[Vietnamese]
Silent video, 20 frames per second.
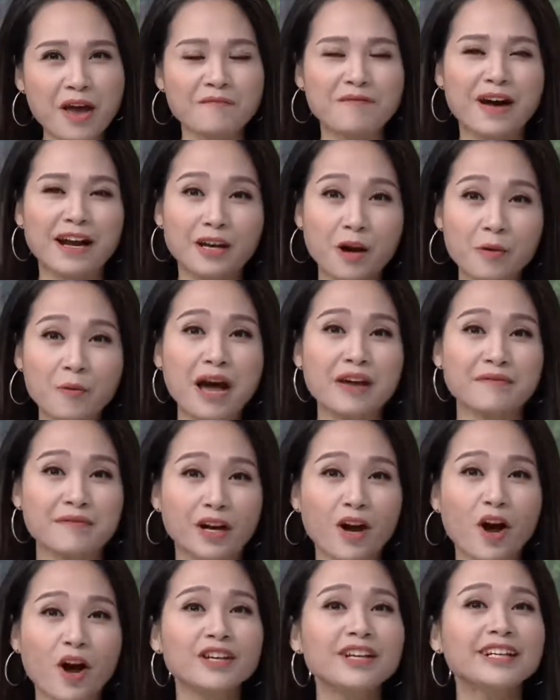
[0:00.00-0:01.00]
và đồng hành với
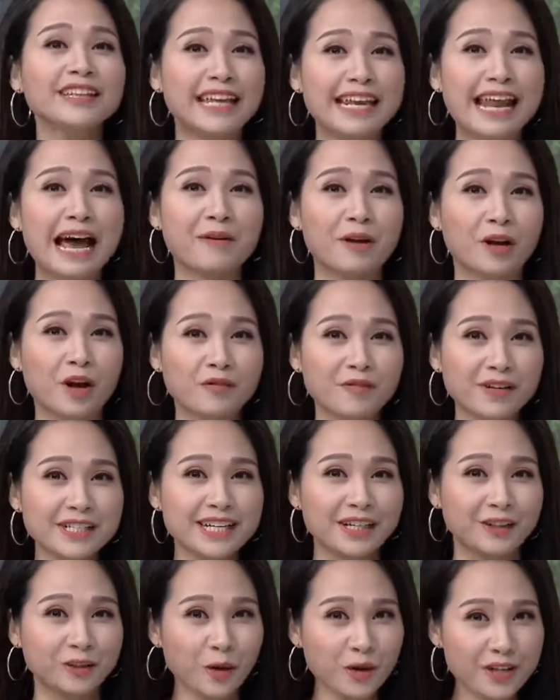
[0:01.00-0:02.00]
con như thế nào để con phát
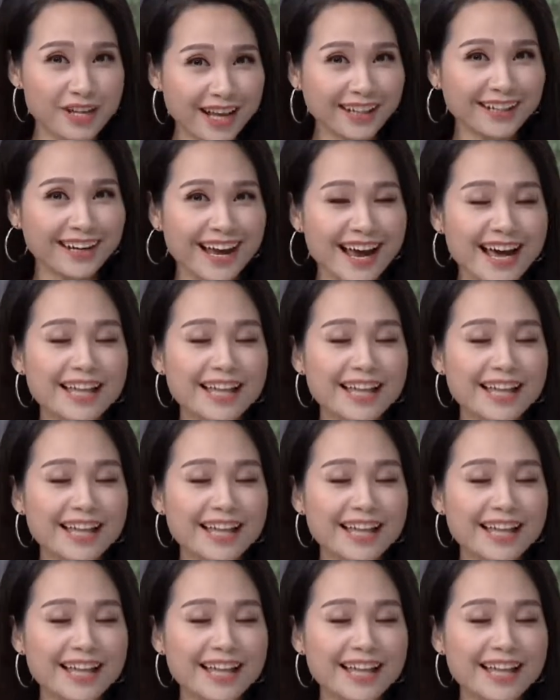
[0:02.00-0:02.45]
triển tốt nhất?